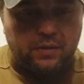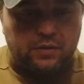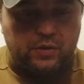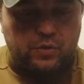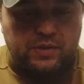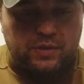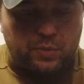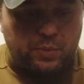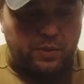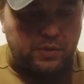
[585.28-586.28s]
Ничего с
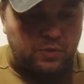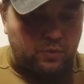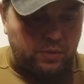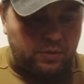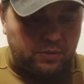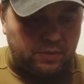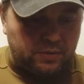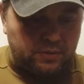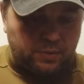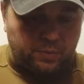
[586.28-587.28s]
ним не происходит.
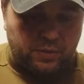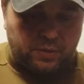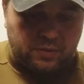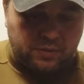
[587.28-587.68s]
И теперь